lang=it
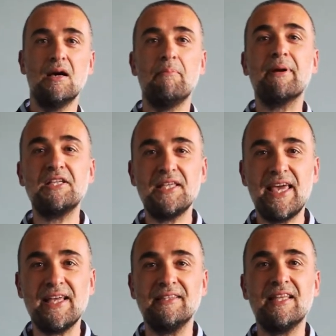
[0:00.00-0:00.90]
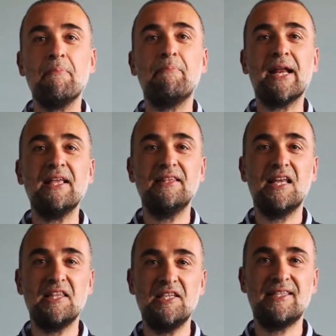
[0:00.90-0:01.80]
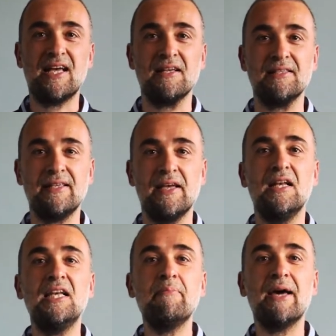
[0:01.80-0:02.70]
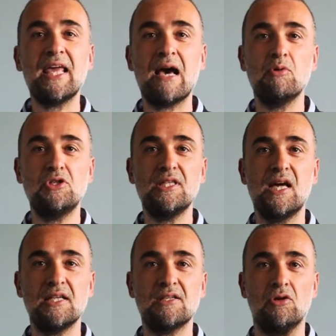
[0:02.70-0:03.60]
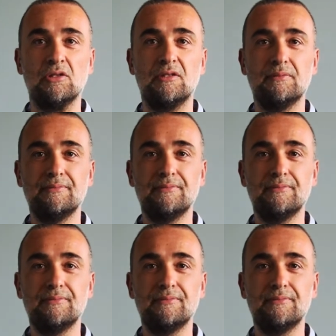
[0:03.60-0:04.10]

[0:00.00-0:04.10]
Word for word: Presidente, prendi le distanze, liberiamoci dalle slot.